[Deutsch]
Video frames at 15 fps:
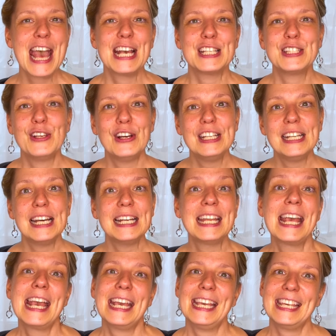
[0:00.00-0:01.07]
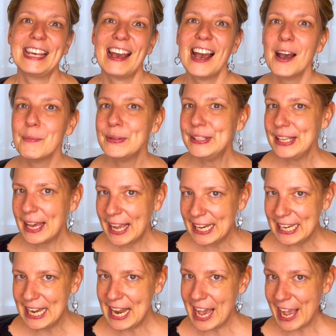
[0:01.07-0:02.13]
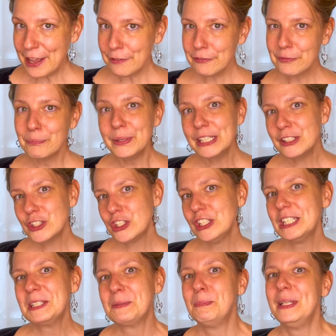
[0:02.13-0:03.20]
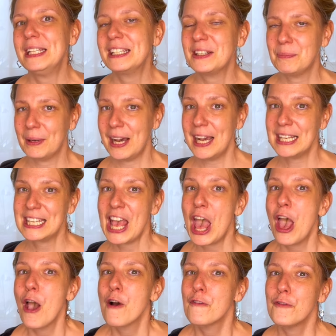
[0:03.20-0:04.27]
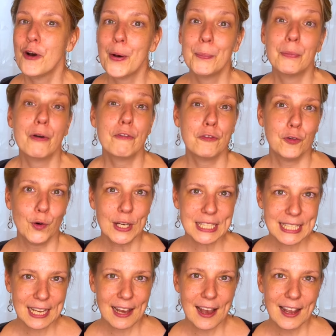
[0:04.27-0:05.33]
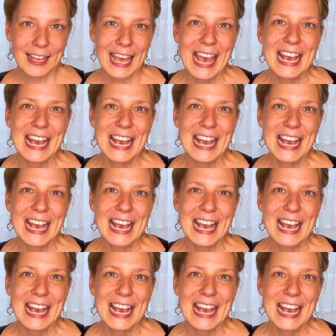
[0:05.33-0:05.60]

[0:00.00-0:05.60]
sondern ich habe dir einen Live-Mitschnitt mitgebracht vom Vortrag